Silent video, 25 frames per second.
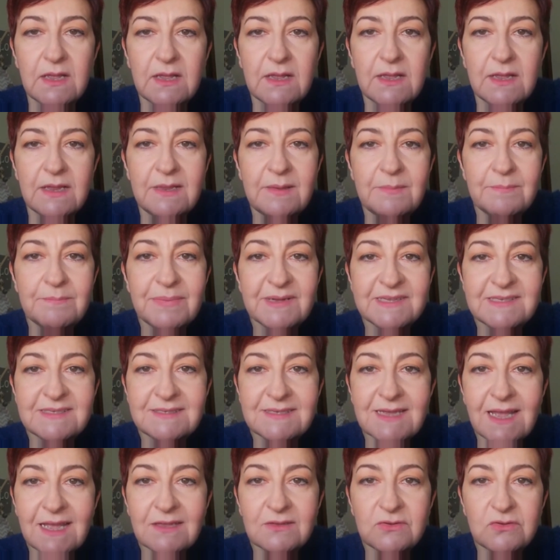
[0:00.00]
In
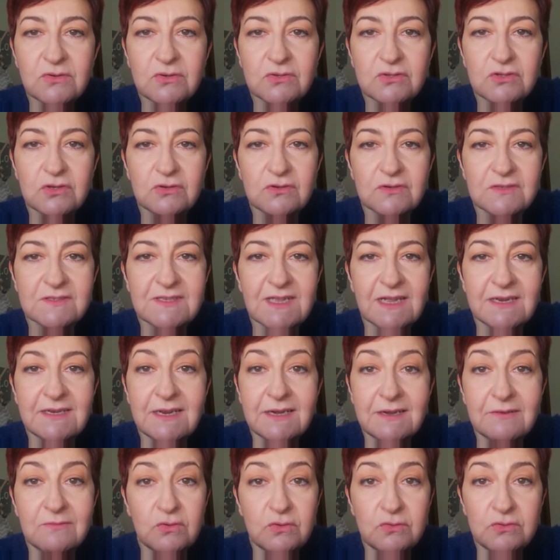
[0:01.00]
passato sono state
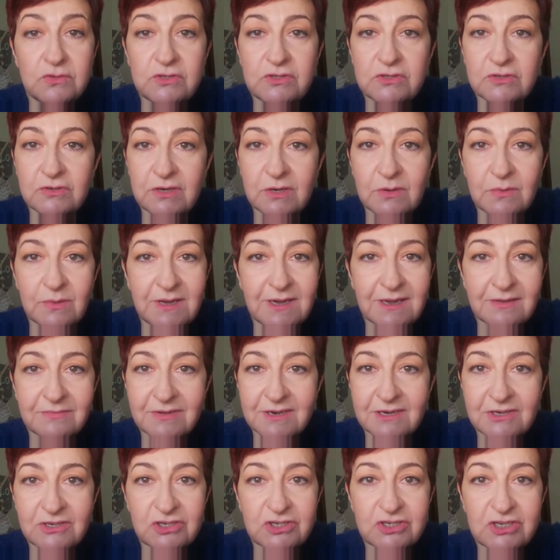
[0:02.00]
rivoluzioni quella
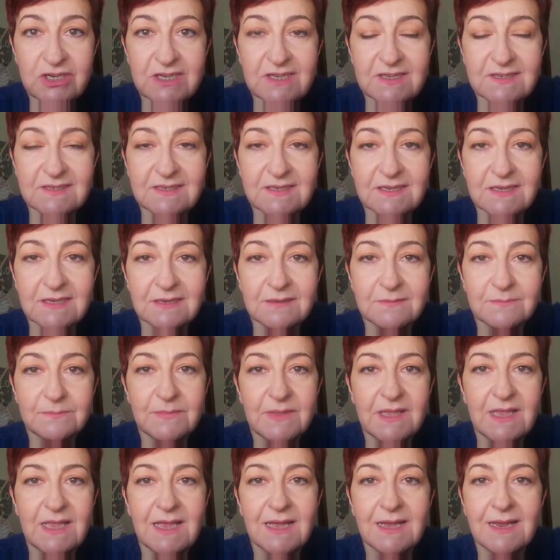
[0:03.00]
francese,
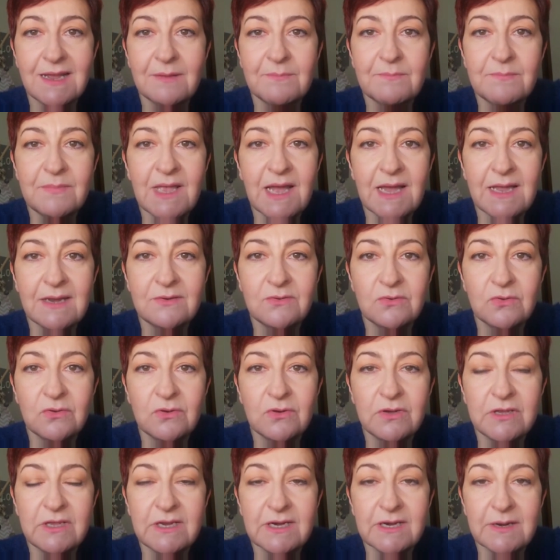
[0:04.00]
che ha
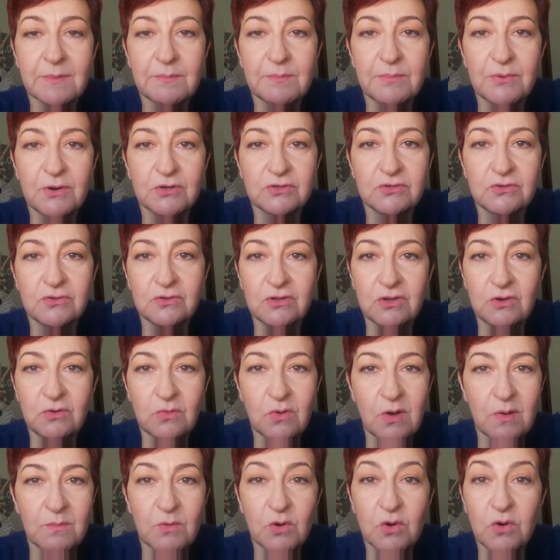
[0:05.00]
cambiato il rapporto
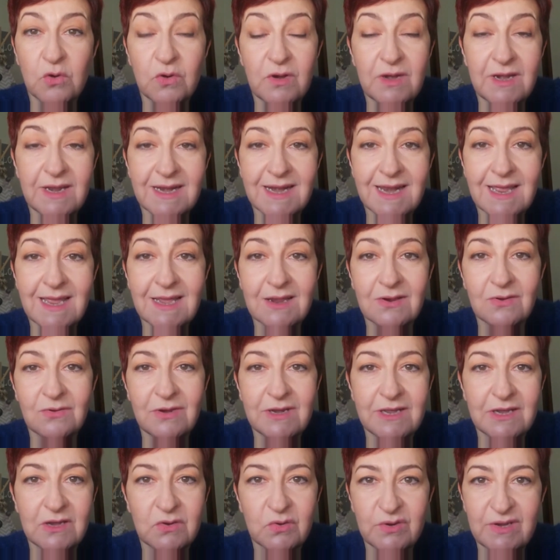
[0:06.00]
dell'uomo con le
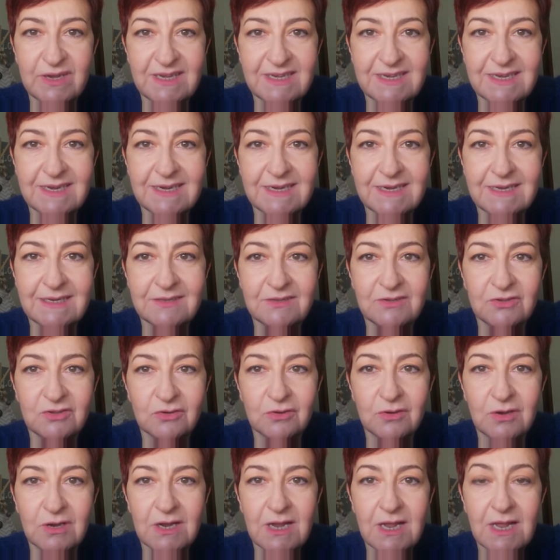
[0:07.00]
regole e con il
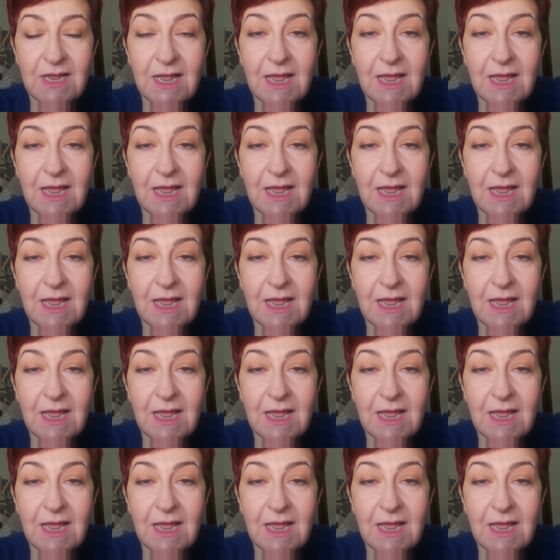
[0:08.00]
diritto,